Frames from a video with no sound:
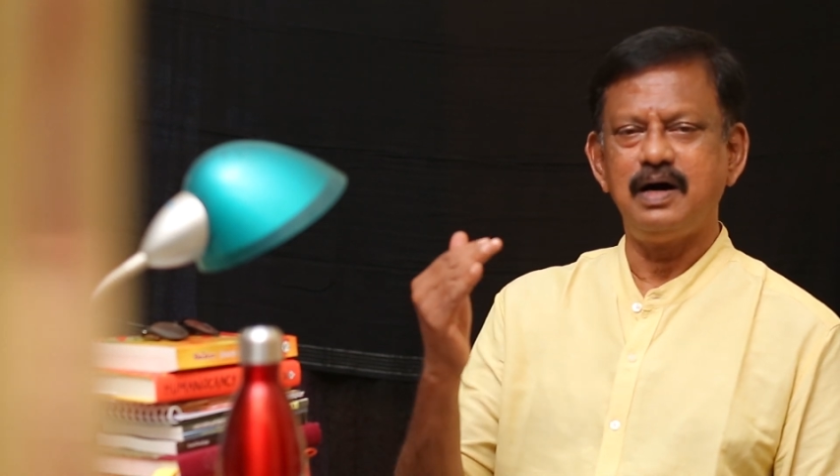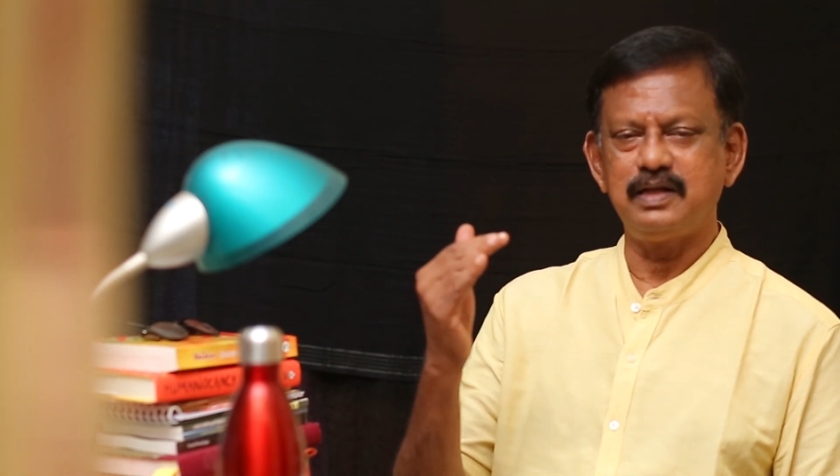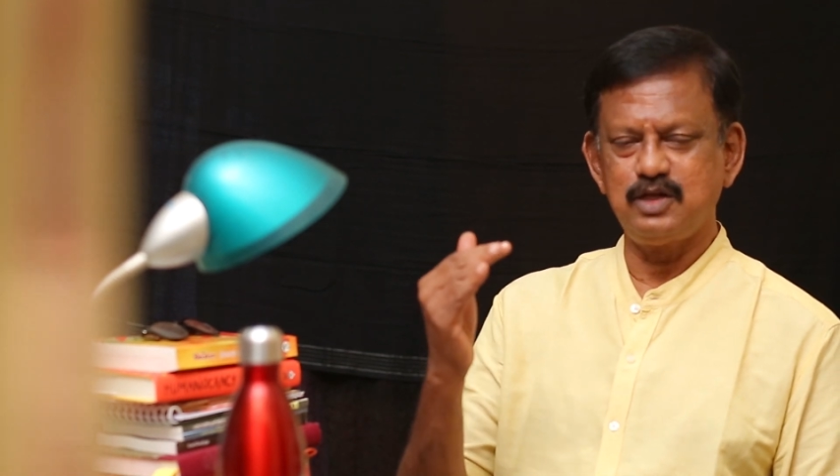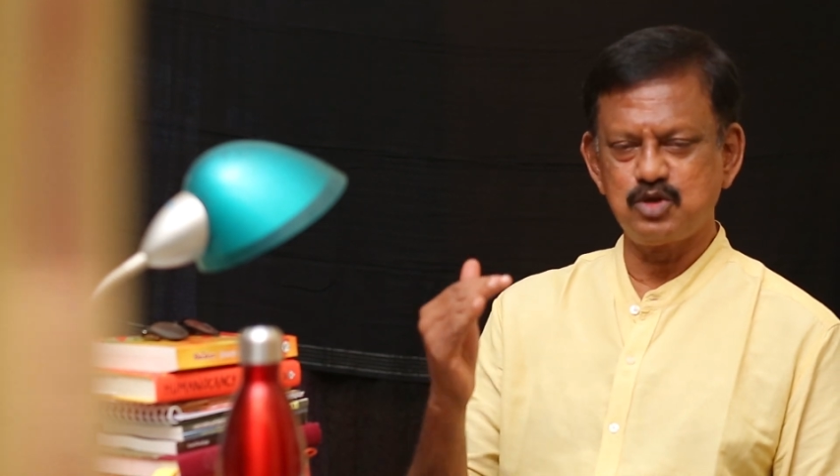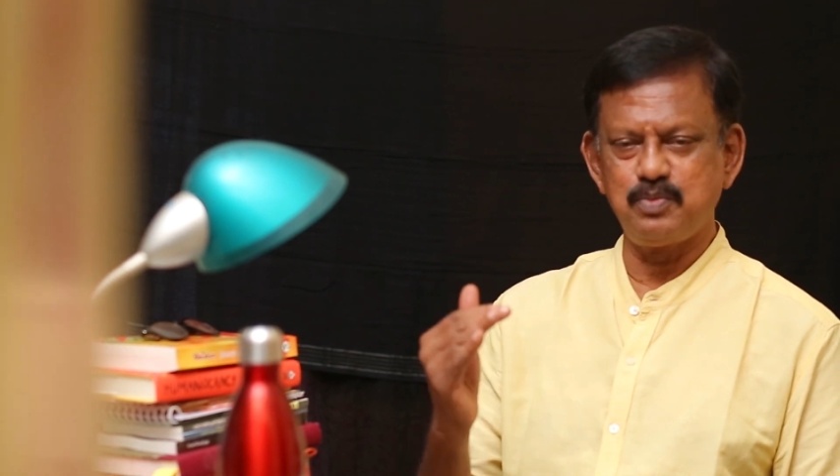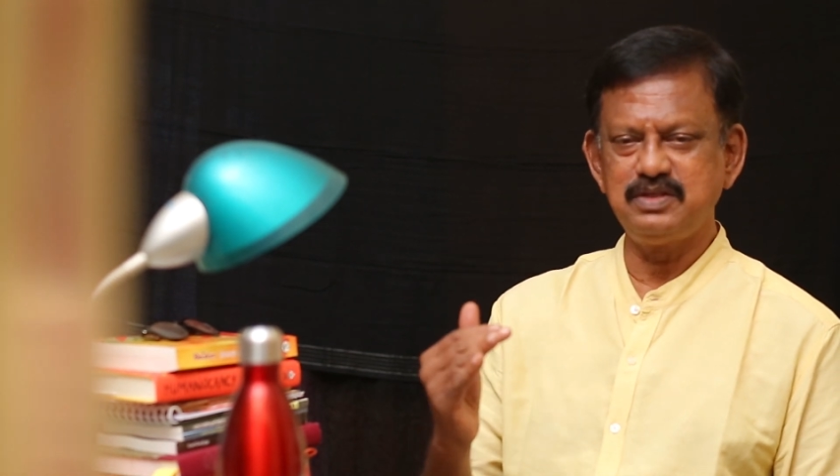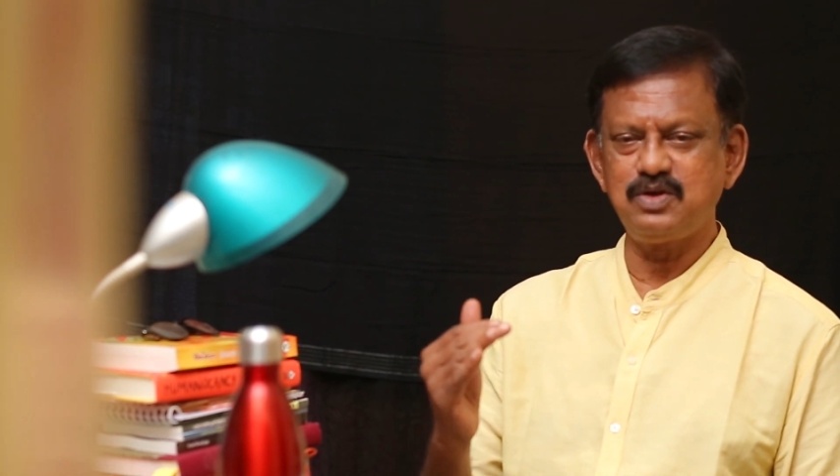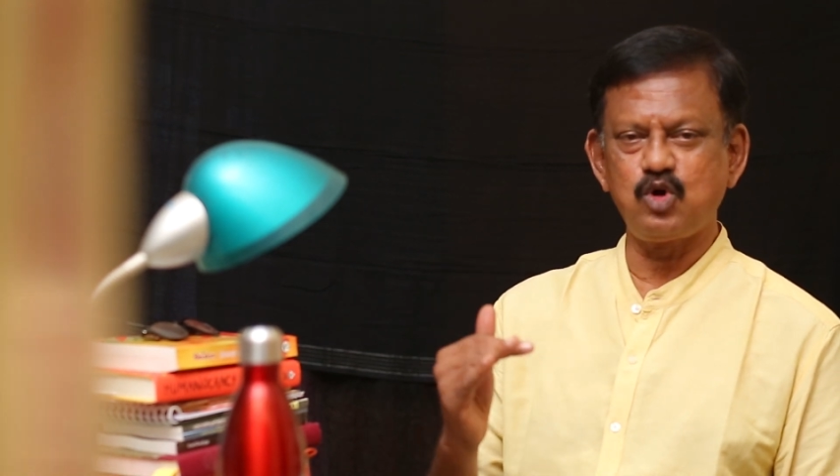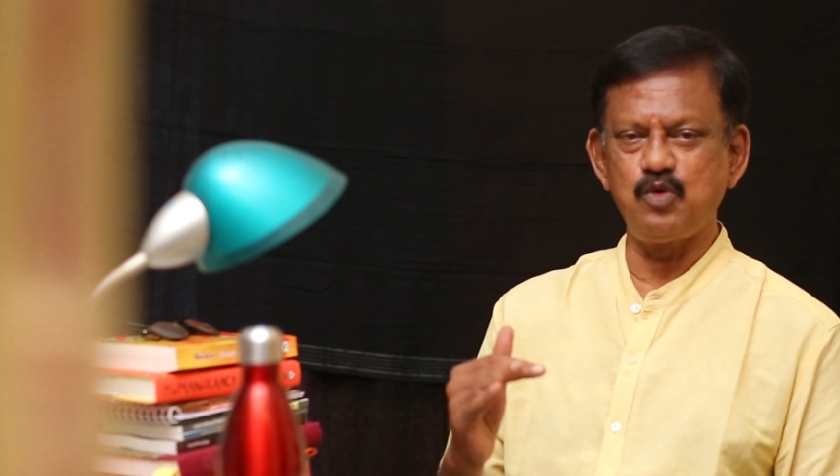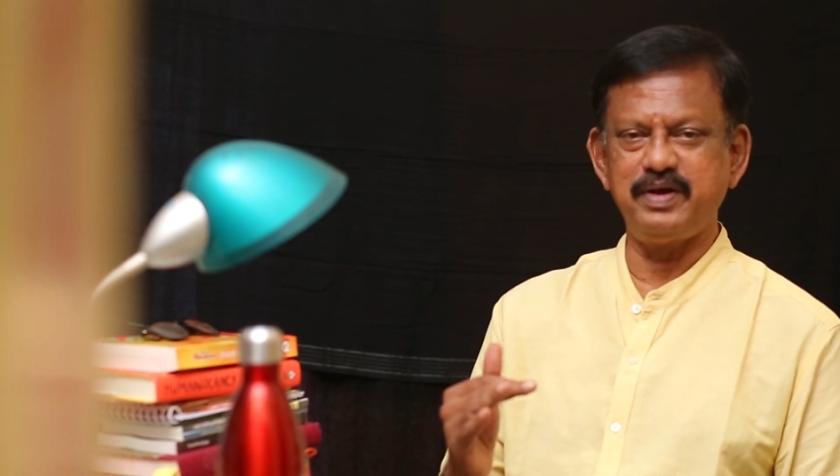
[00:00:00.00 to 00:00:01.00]
அதை
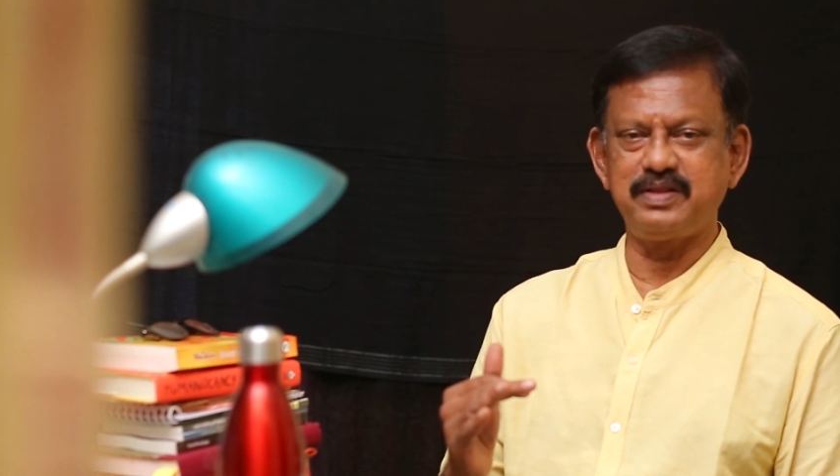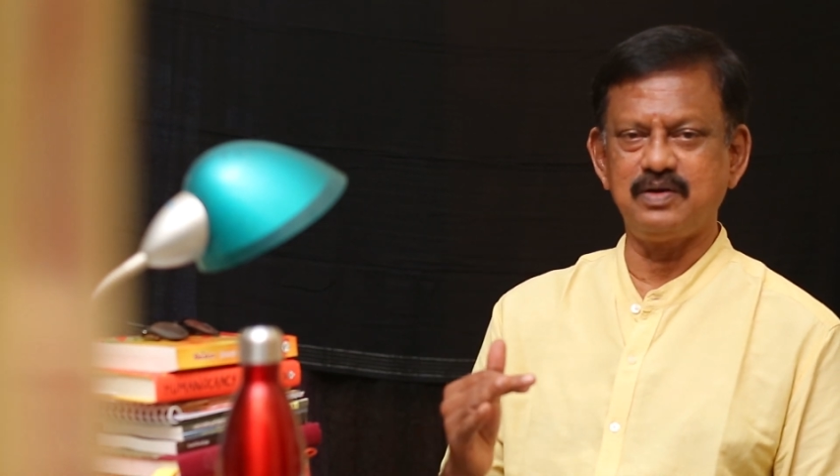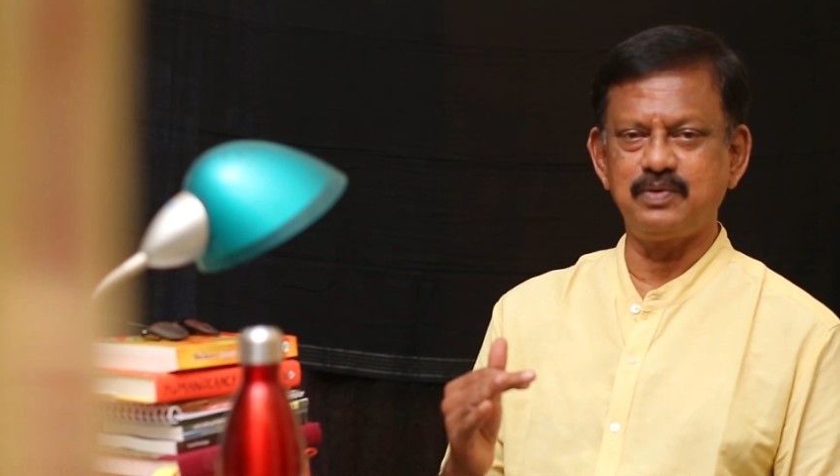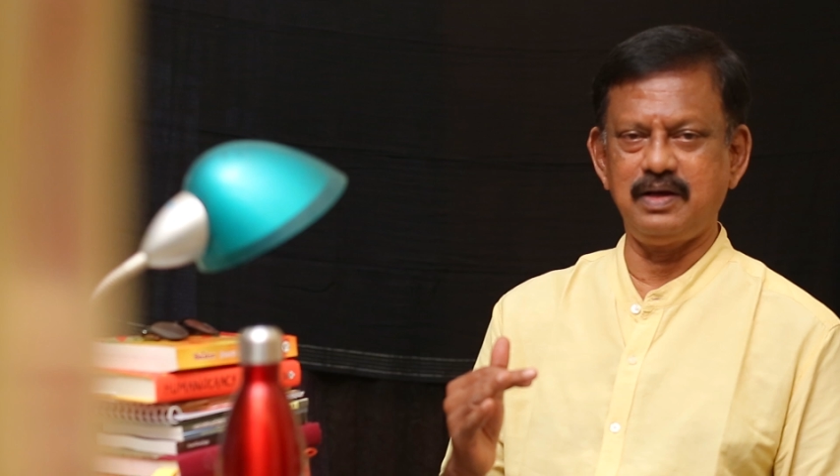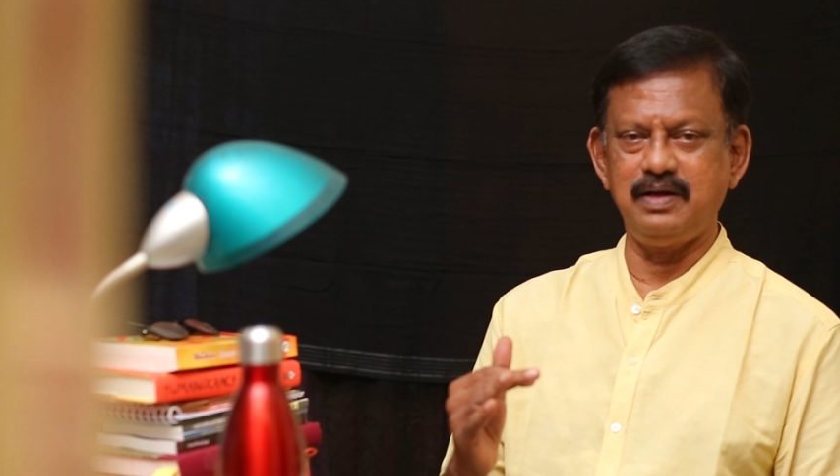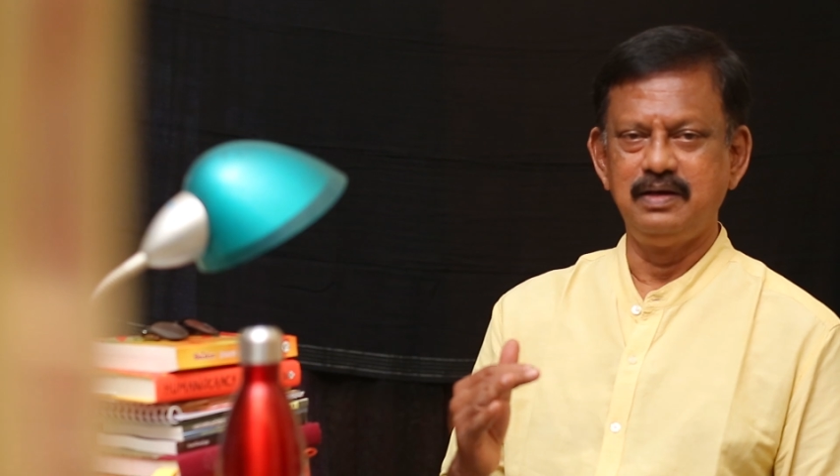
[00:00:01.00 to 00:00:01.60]
சுமந்திருக்குமே தவிர